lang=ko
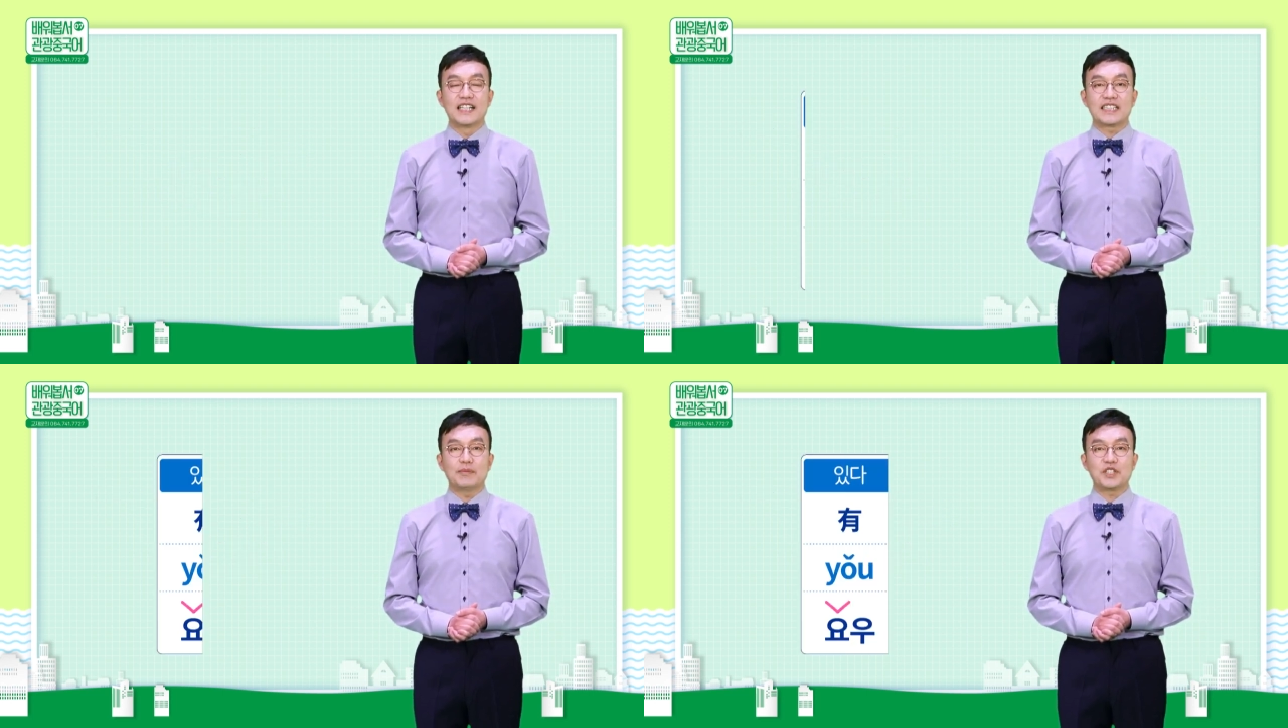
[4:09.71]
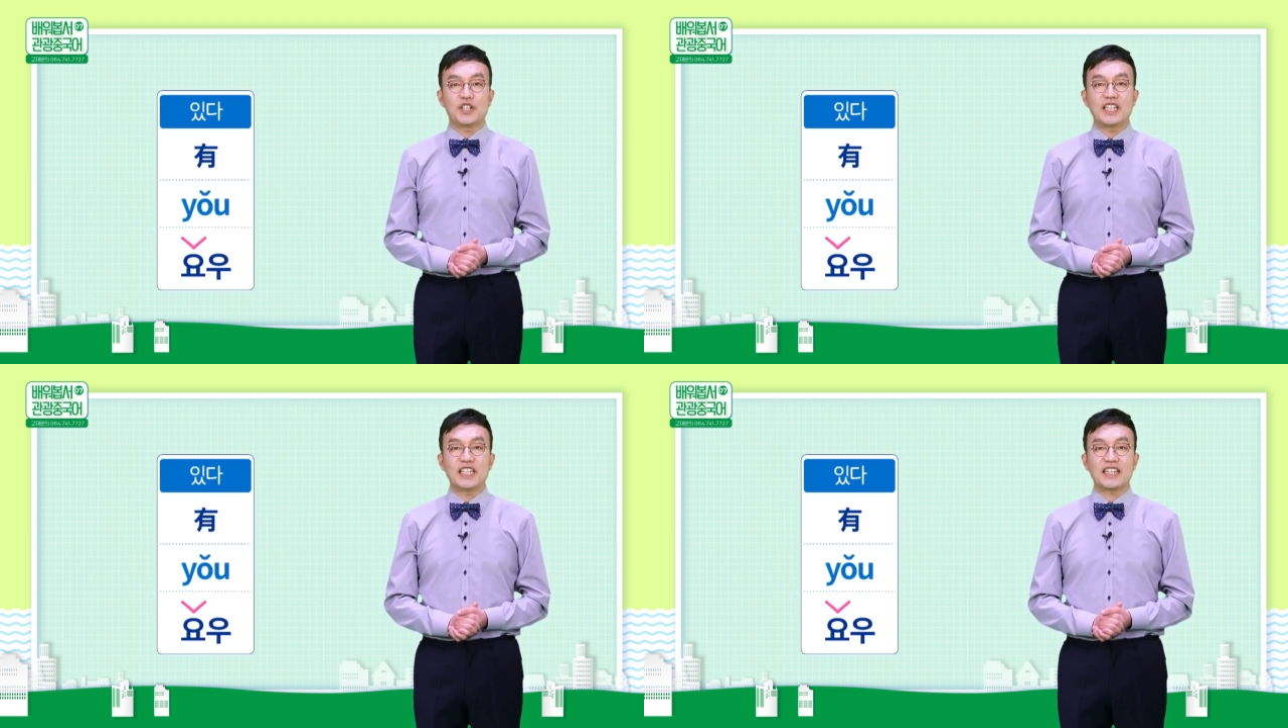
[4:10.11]
자,
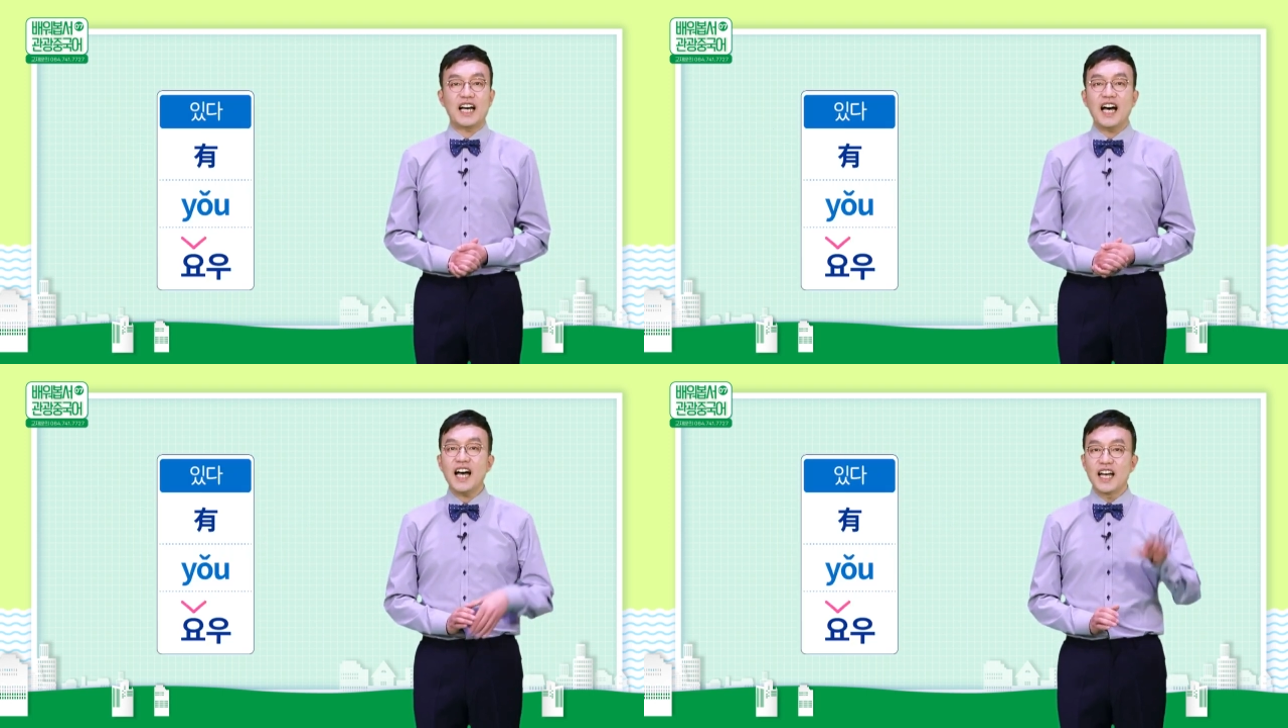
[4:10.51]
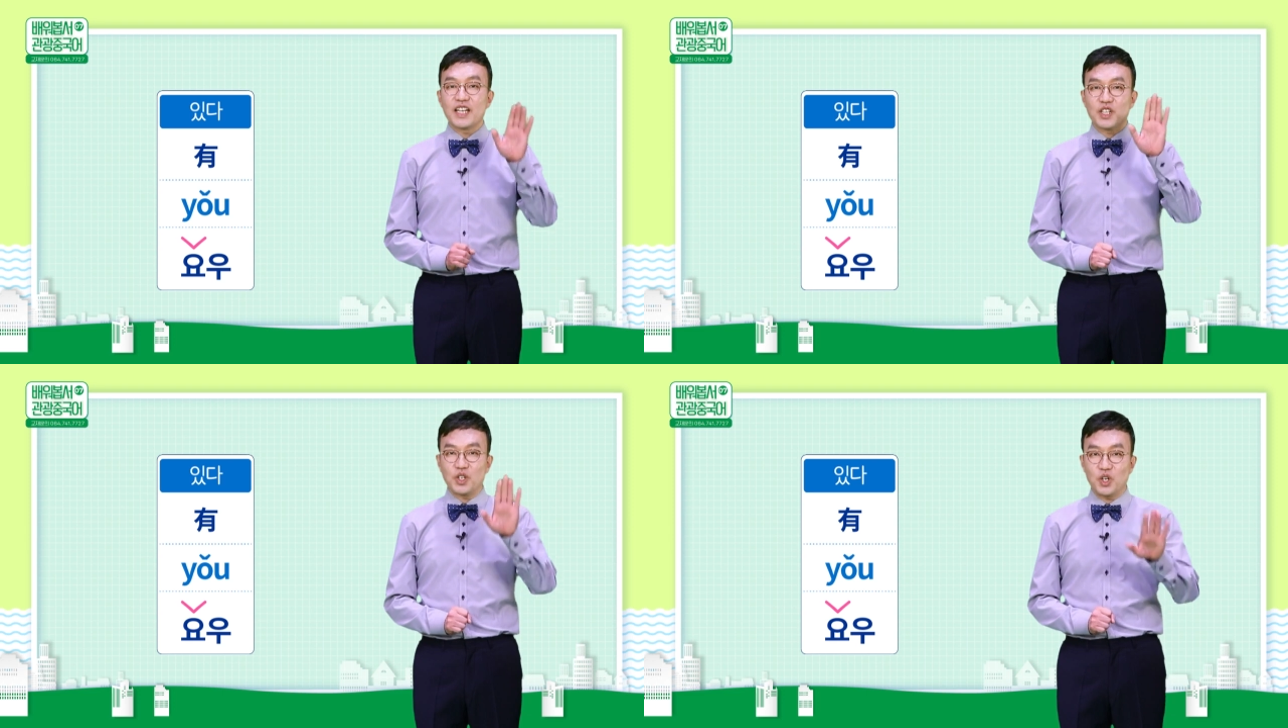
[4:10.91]
먼저 있다,
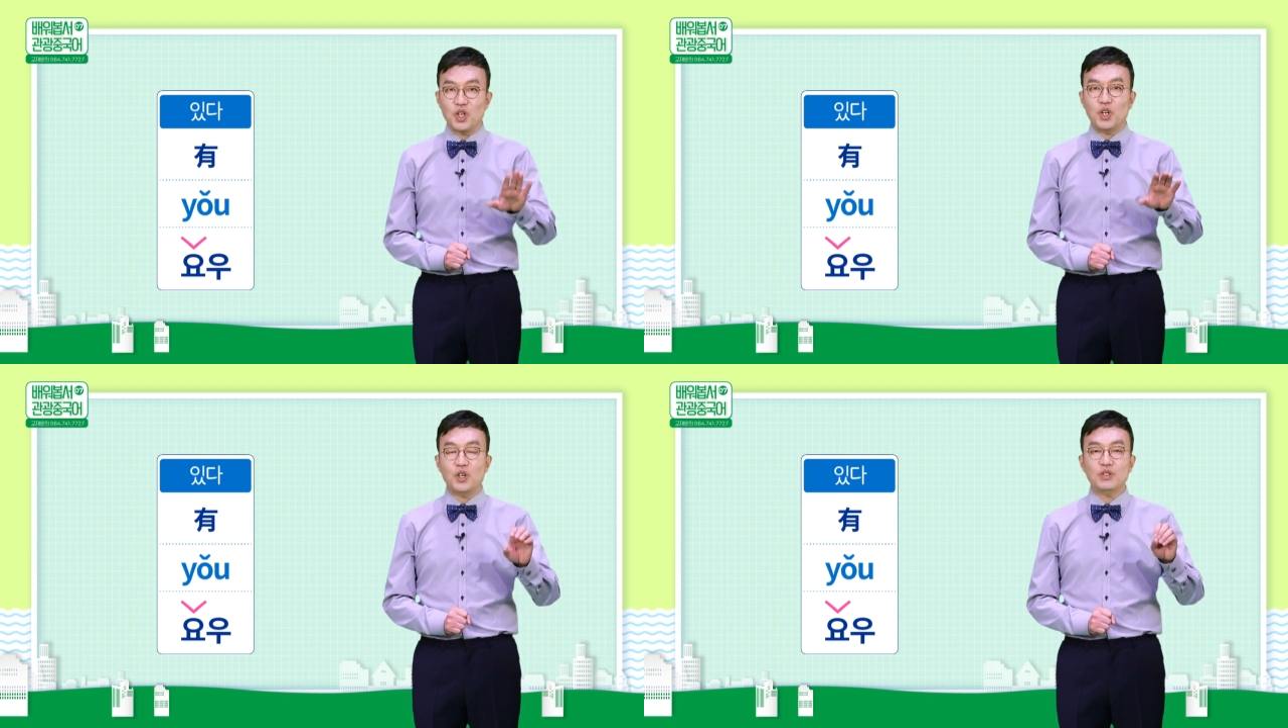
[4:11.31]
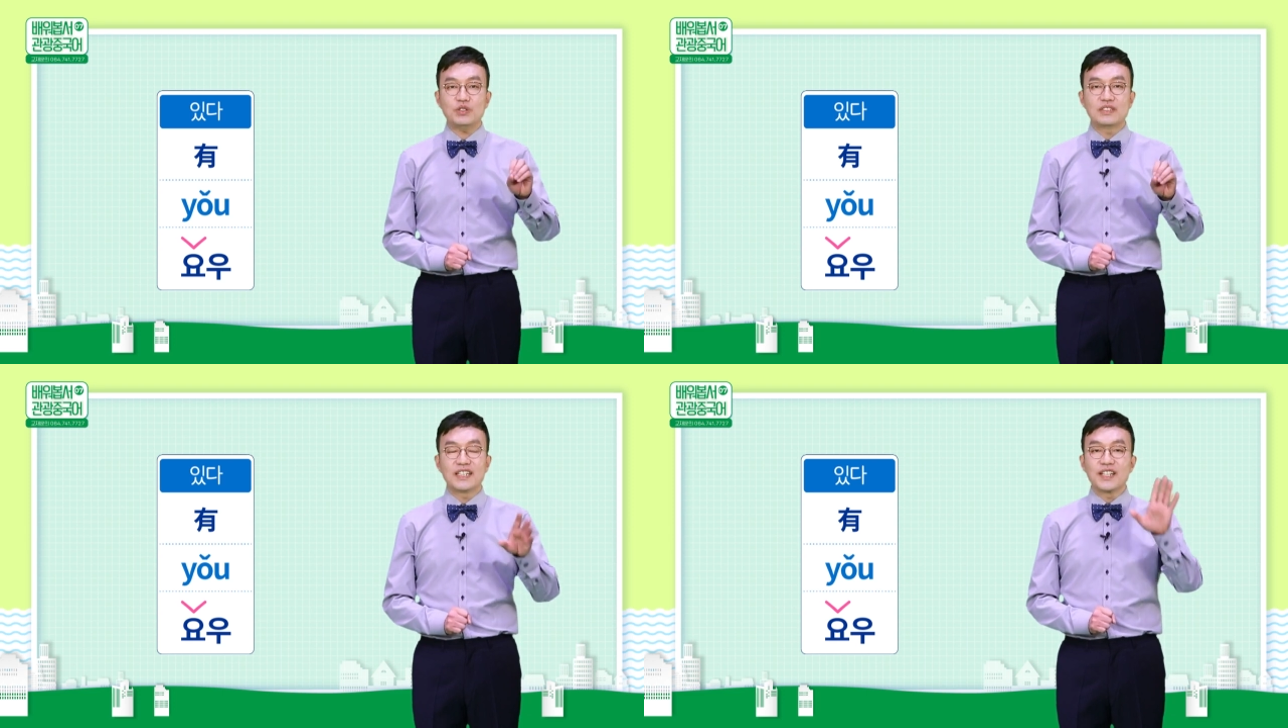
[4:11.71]
여,
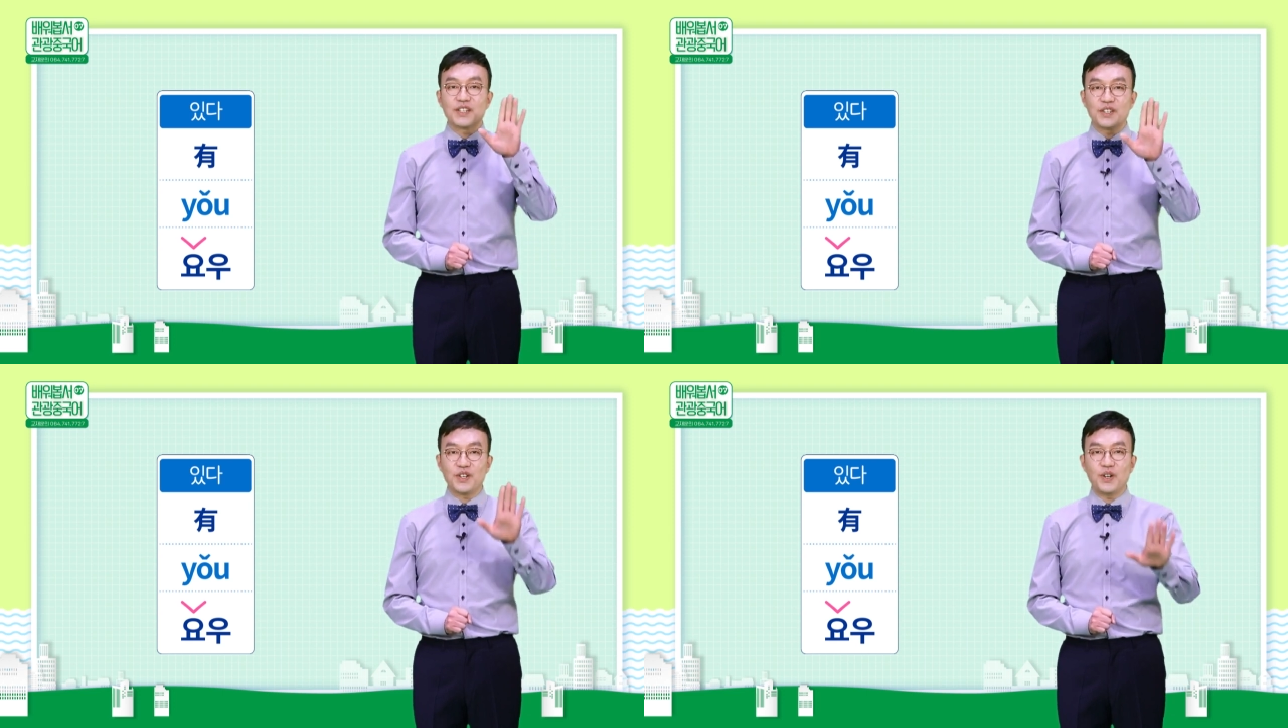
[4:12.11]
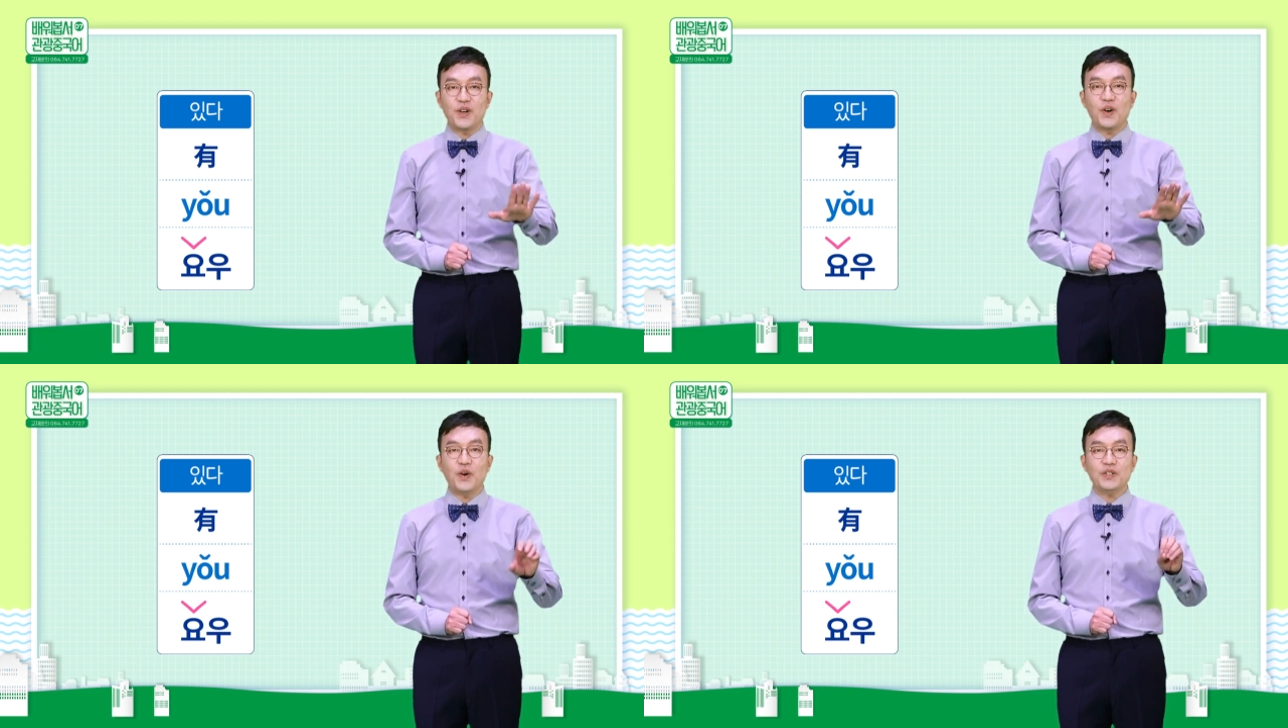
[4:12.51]

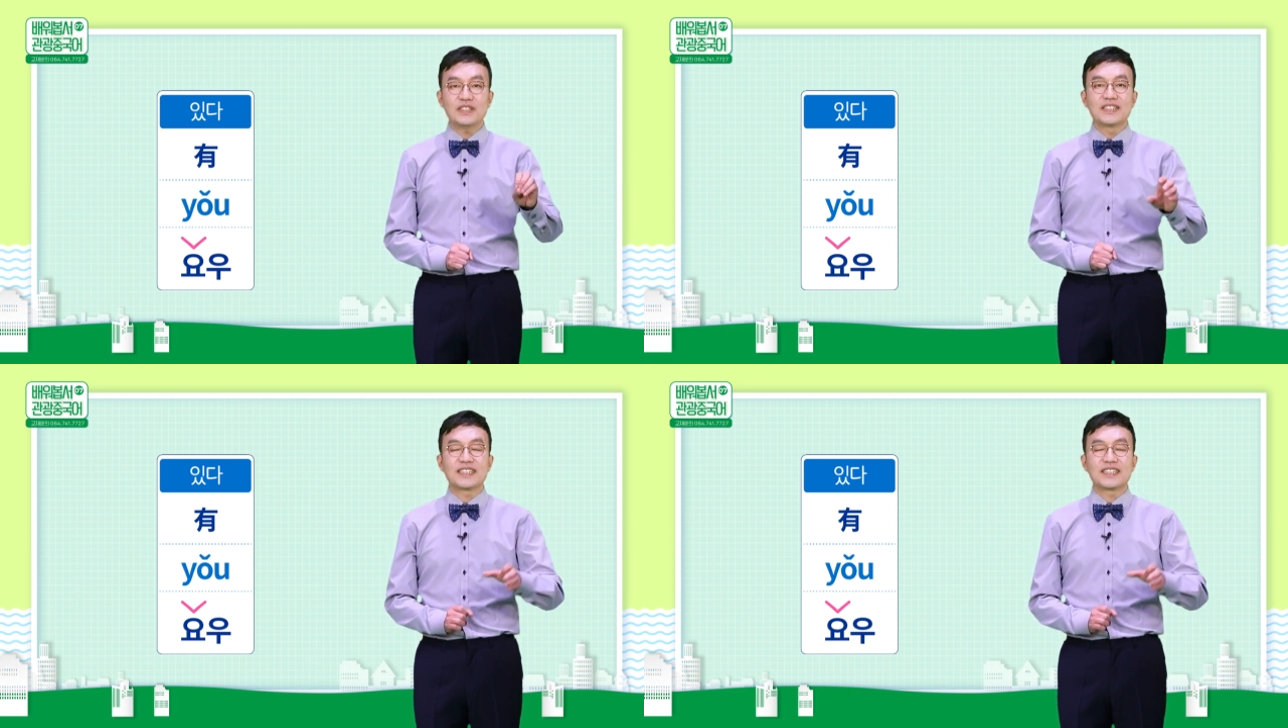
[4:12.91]
여.